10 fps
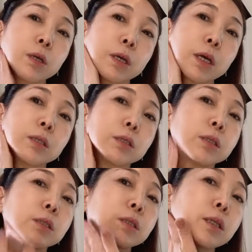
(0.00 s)
はい
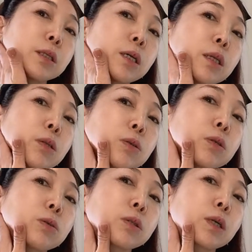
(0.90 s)
全体手のひ
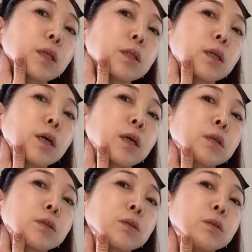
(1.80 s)
らを使っ
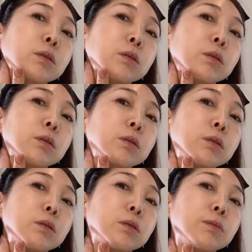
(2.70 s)
てぐーっ
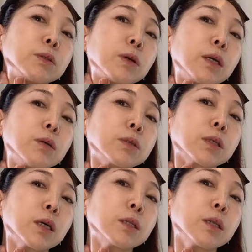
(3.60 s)
と指の腹を
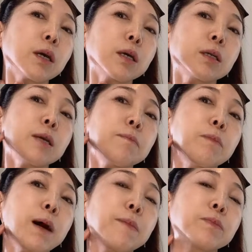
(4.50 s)
使って
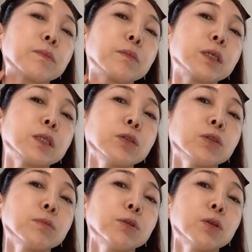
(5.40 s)
リンパまっすぐ
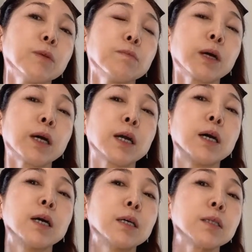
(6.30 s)
首のリンパから
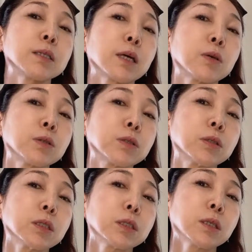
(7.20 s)
鎖骨
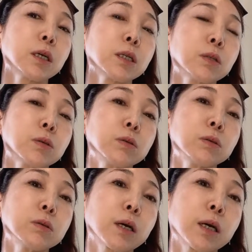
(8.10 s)
しっかり
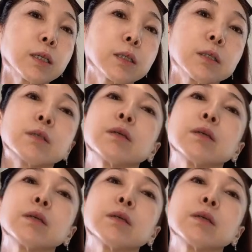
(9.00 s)
と流す